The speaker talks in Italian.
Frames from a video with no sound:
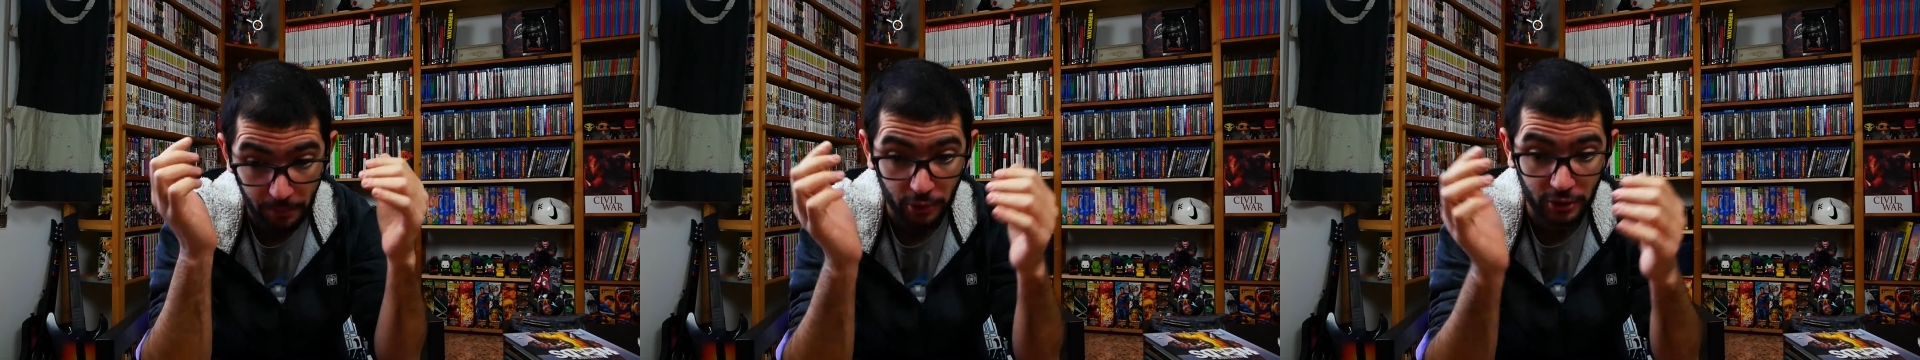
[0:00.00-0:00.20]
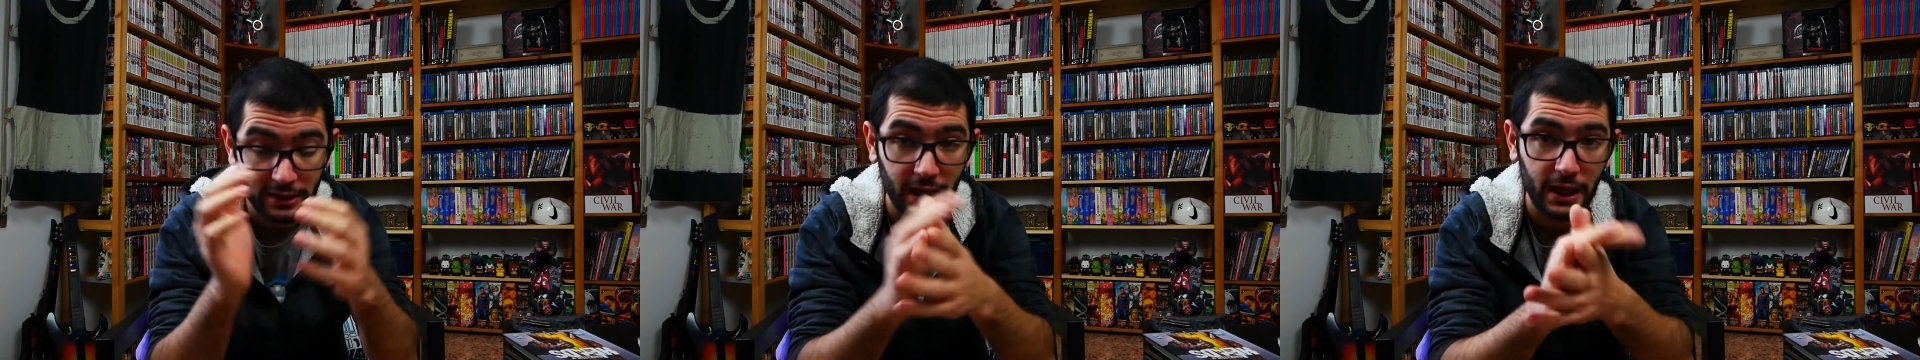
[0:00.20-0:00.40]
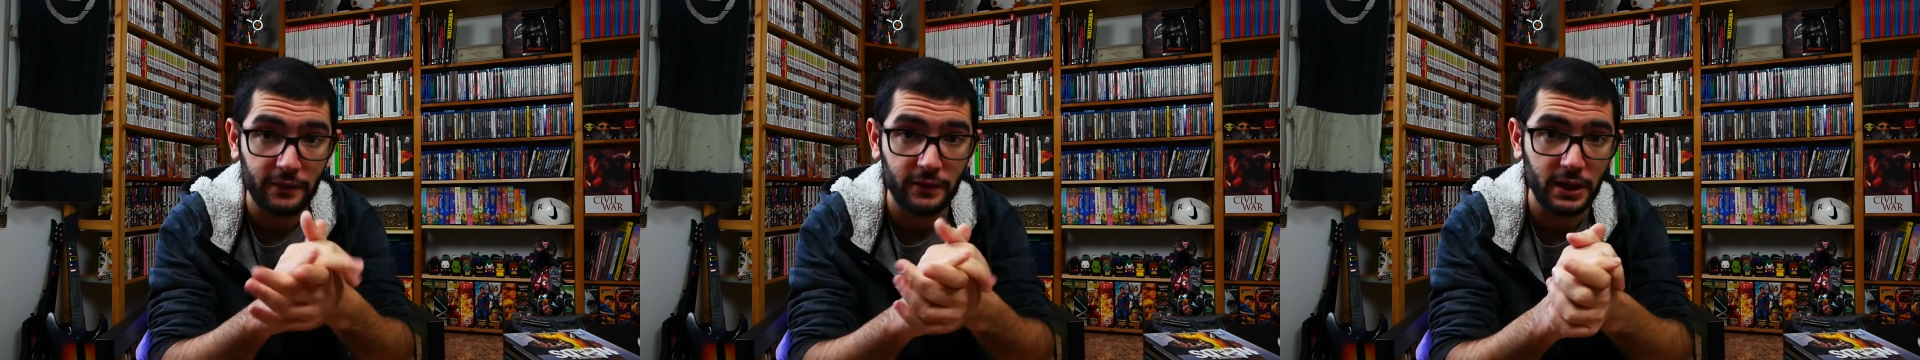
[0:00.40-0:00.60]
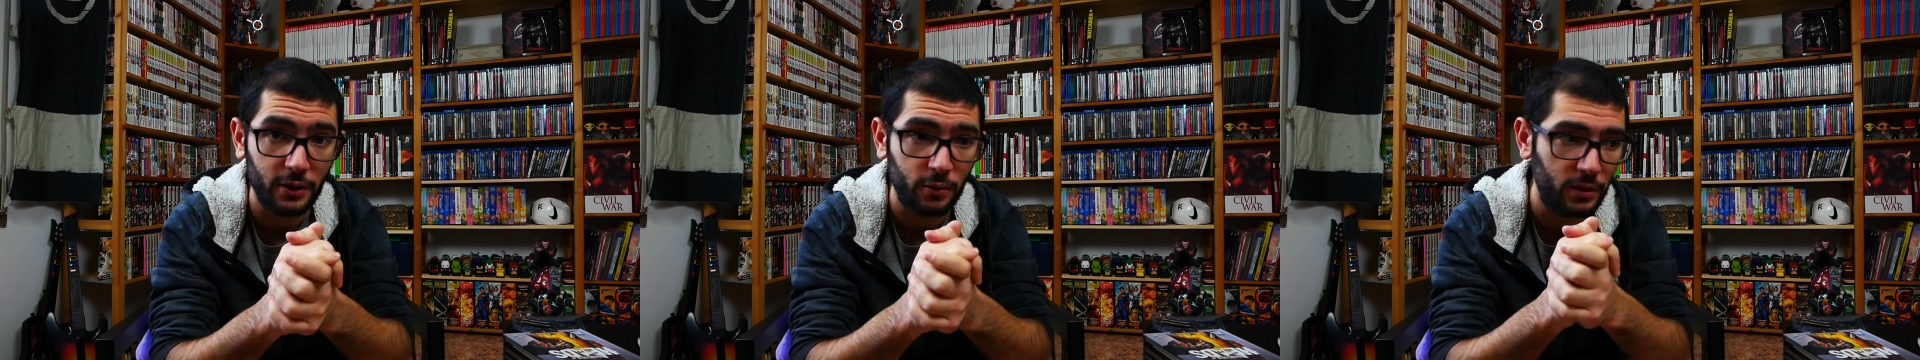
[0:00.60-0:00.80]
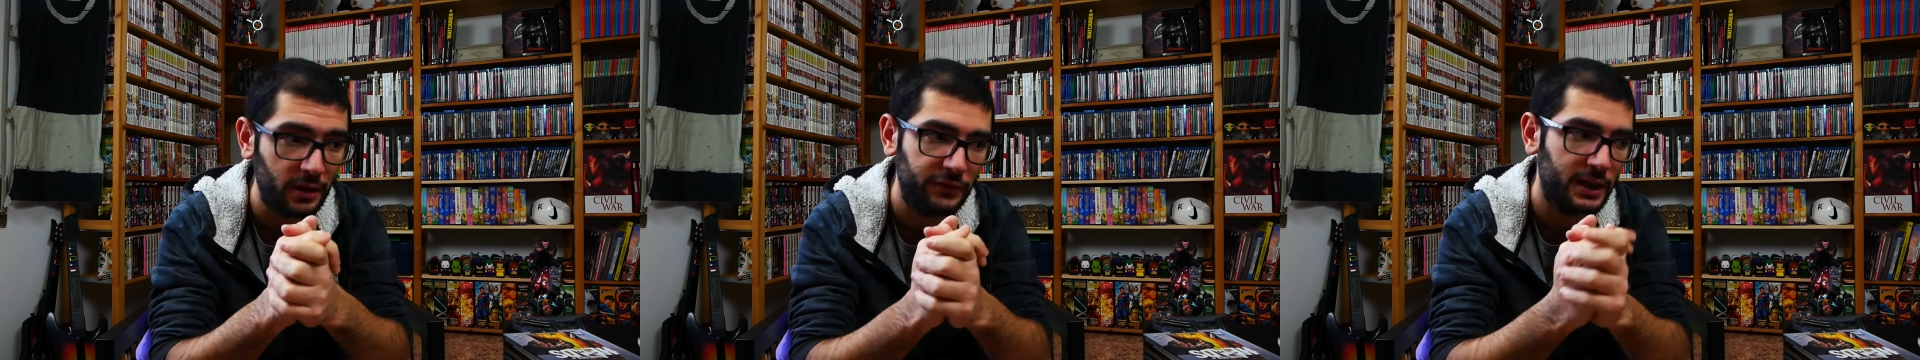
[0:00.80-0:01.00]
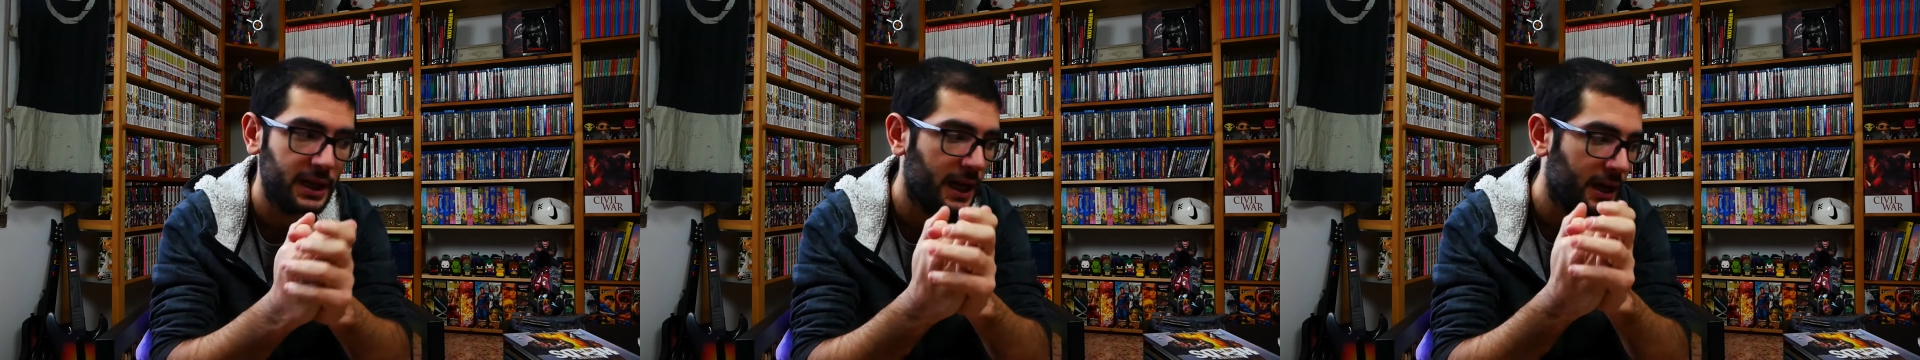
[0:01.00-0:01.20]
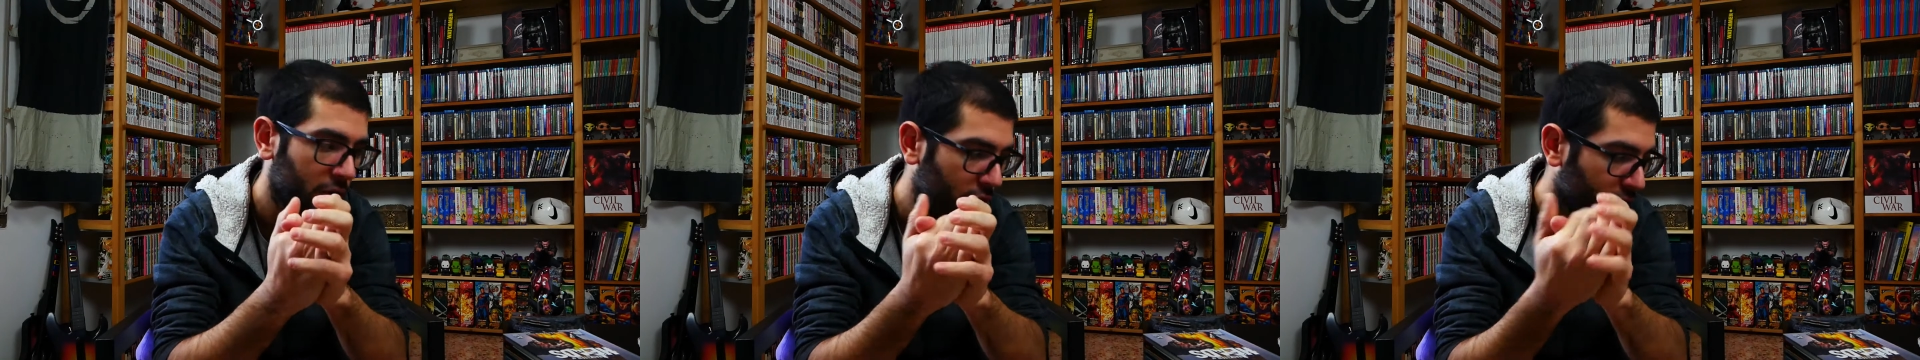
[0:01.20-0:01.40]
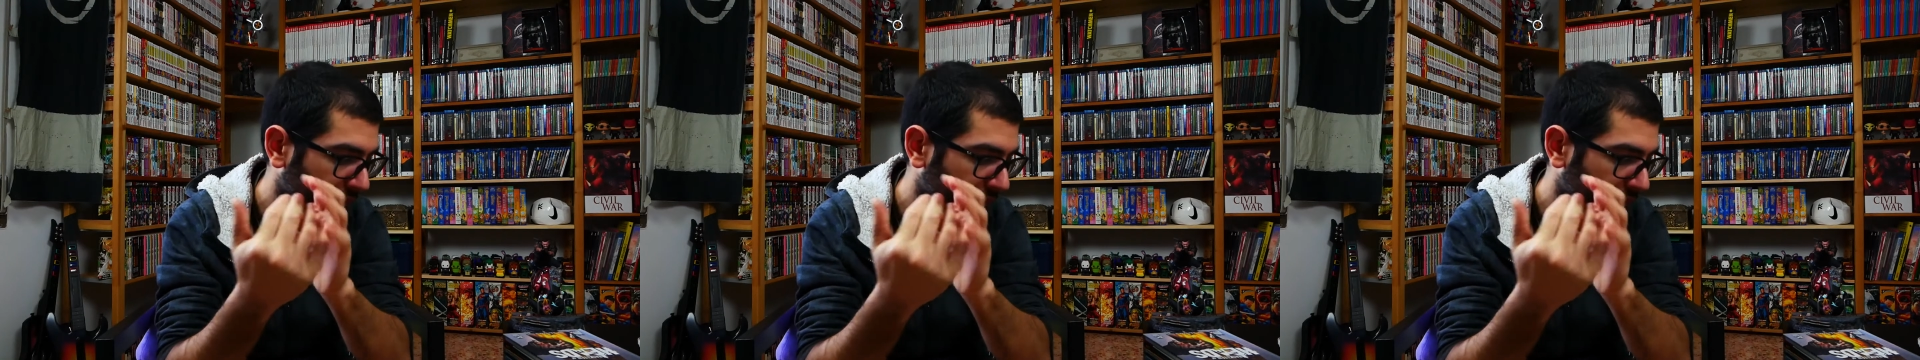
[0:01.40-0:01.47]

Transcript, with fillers: portarvi da qui a fine anno,